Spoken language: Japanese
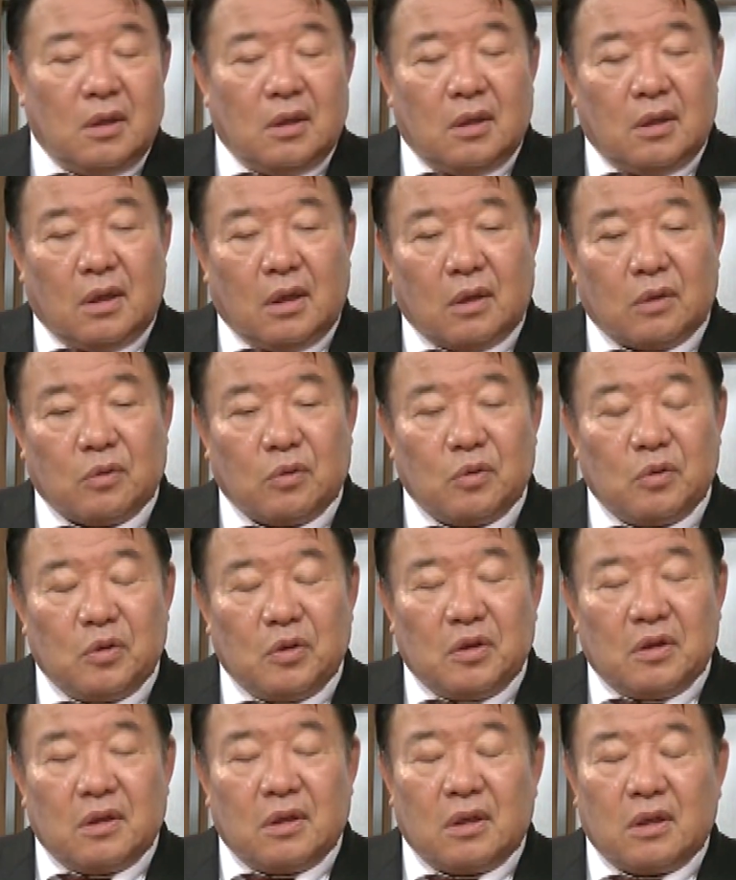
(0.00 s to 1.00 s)
あの
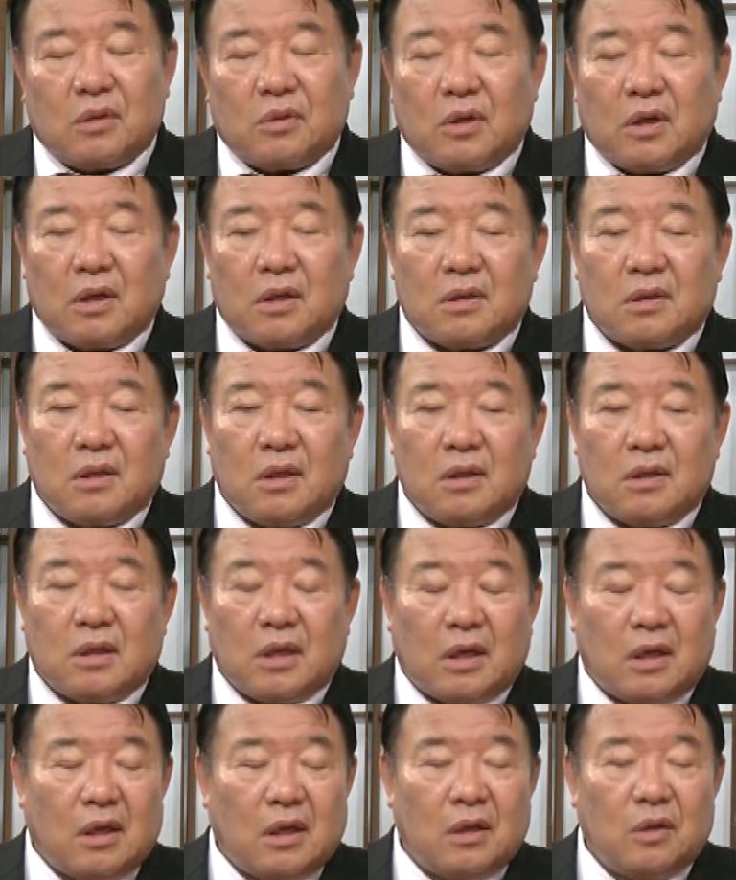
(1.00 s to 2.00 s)
えー、とあれ「
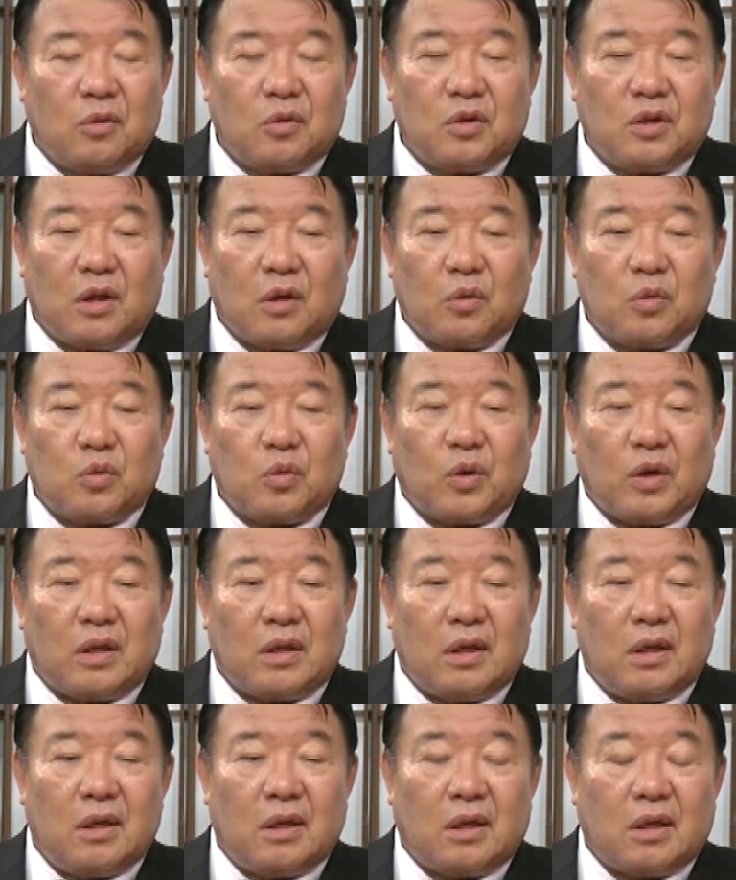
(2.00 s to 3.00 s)
ゲゲゲの鬼太郎」とか
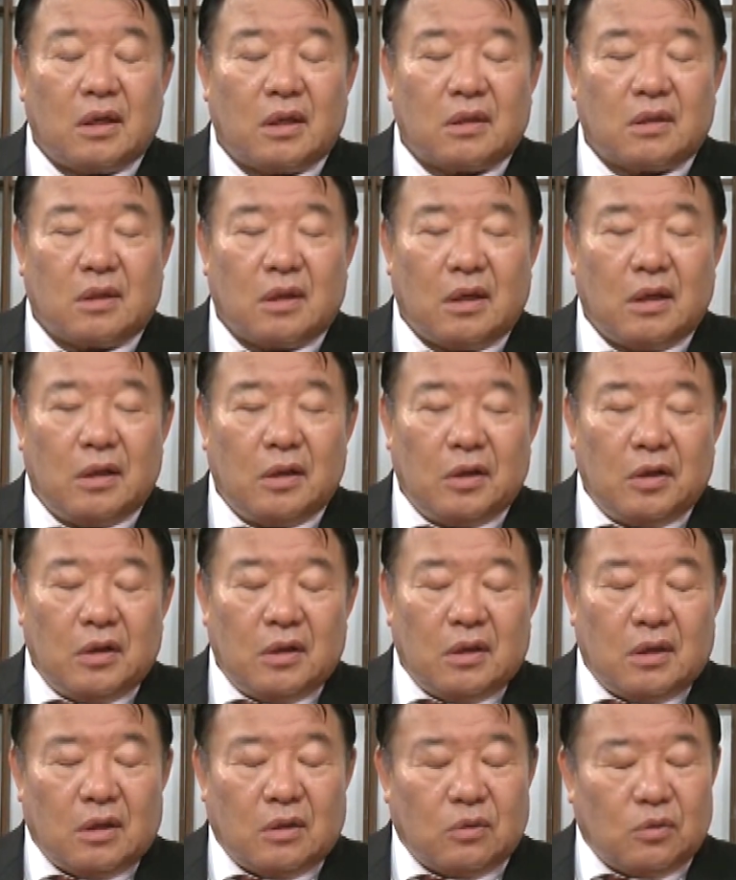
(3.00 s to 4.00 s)
ねあれやったあ
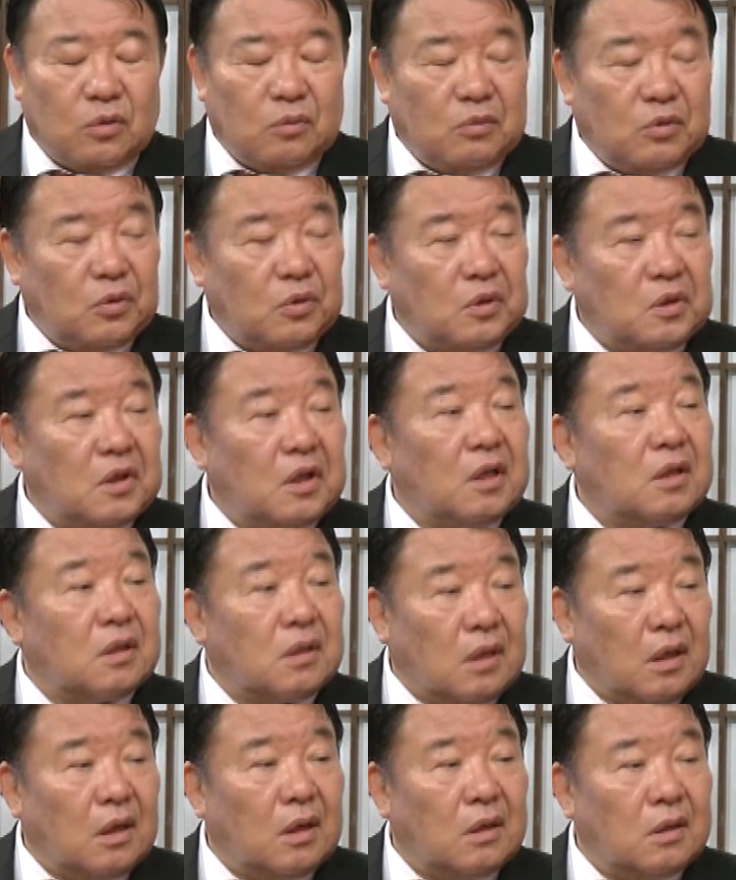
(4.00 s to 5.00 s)
のニューギニア行ったあ